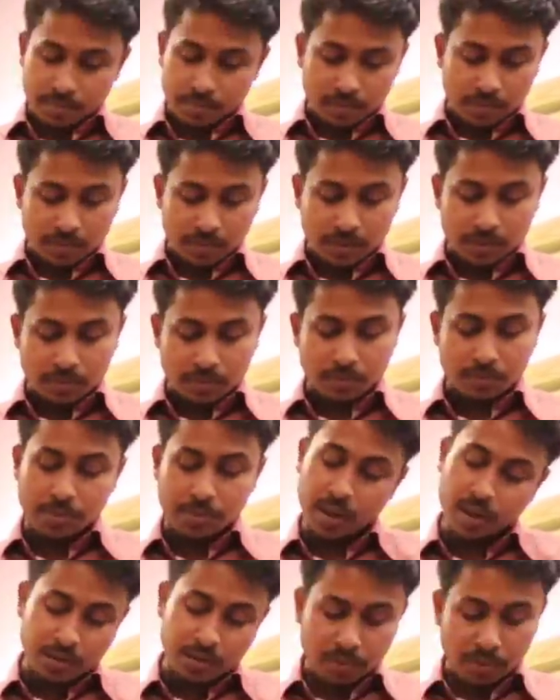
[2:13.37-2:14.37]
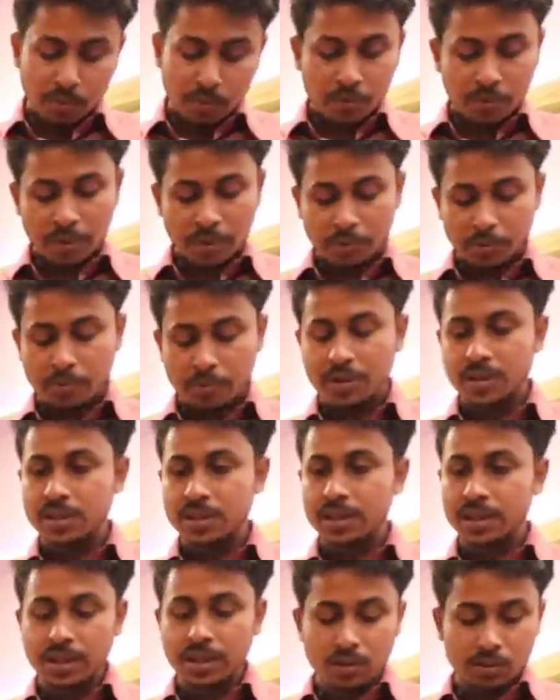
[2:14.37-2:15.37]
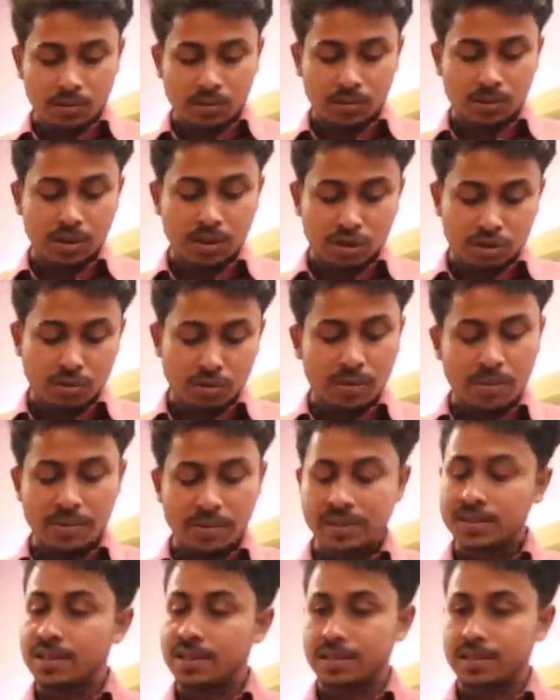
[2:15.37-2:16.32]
प्राइस कितना है वेज मोमो भी आपको मिल जाएगा और डेढ़ सौ में मिल